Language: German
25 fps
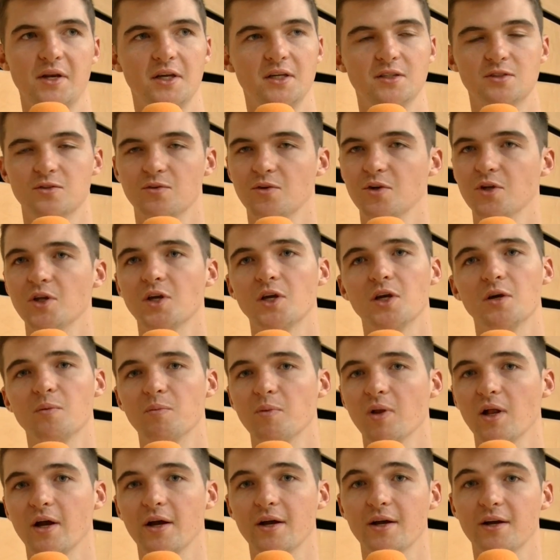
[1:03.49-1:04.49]
Auch auf ihn
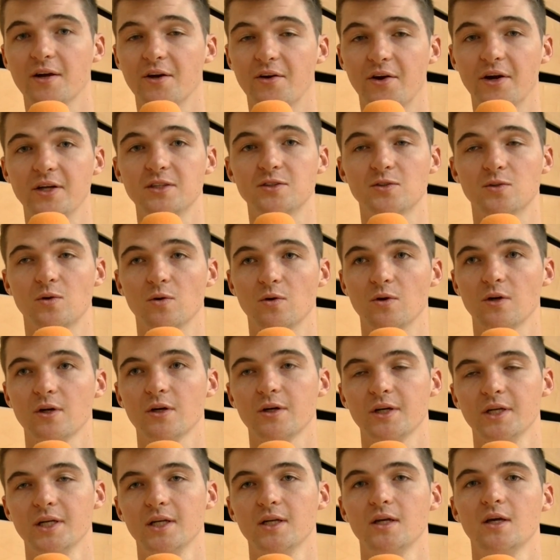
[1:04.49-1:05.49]
verlassen wir uns in dieser
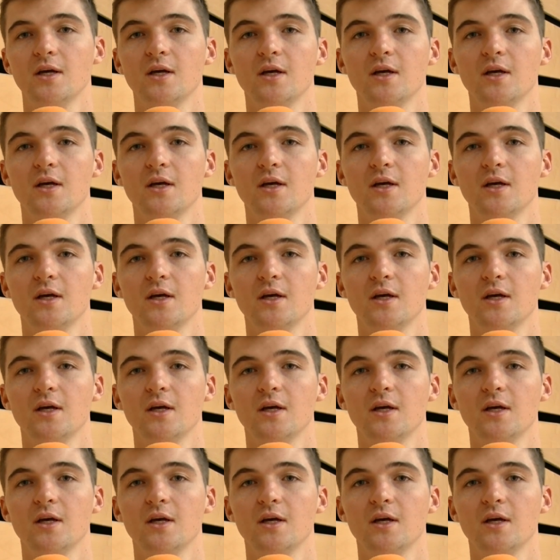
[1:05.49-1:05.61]
Saison.